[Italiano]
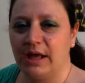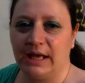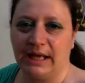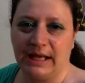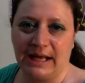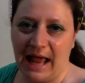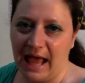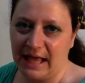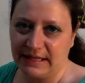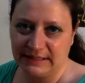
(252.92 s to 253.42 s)

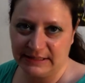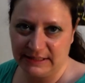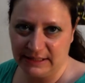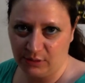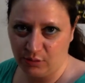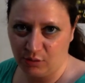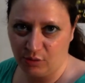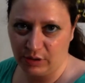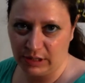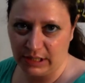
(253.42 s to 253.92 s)

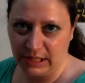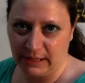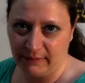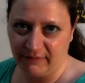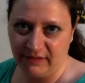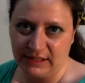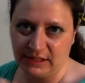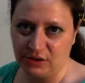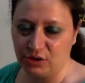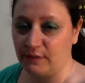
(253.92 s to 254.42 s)
classico che
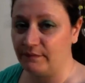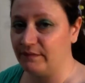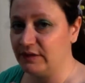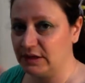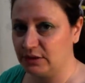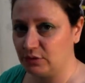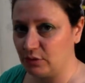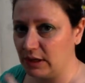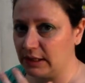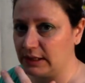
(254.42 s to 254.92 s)
avete già
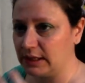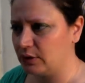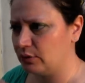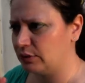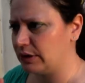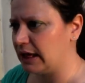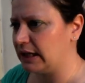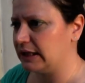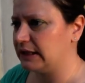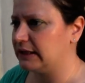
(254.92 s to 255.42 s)
visto anche
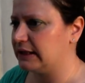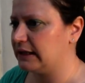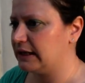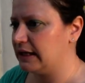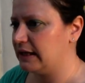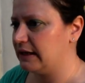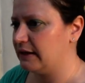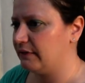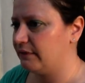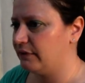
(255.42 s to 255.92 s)
con
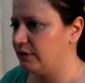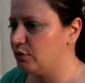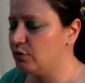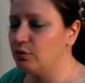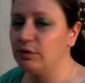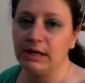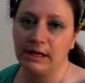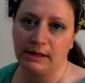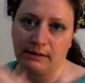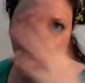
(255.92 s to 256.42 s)
altre
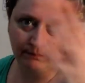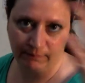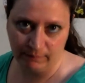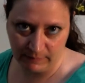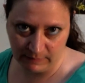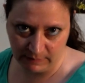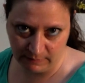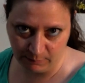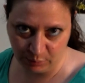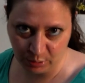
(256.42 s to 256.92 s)
figure,
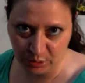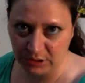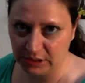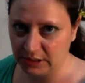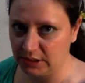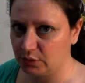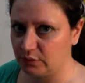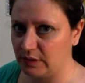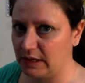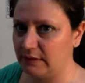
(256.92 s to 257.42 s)
potete
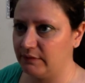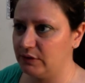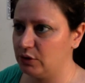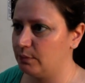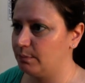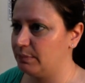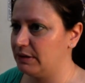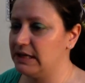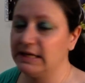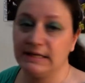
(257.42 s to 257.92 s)
ritrovare i video
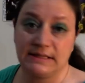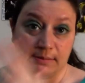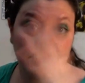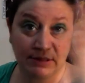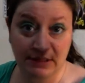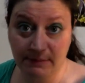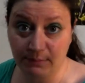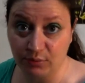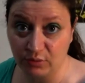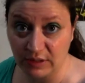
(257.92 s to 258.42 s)
in playlist, per
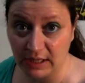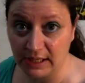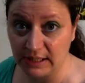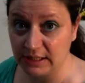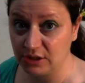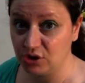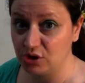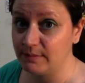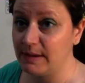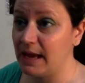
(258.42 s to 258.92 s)
esempio Saga
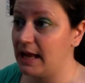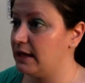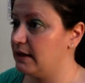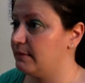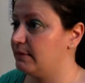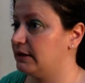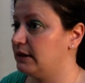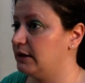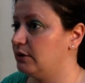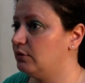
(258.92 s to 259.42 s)
dei Gemelli
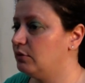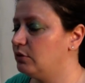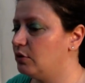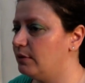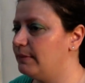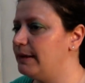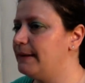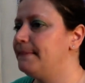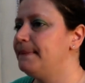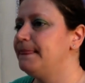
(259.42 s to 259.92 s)
per dire un
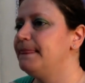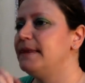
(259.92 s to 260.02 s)
nome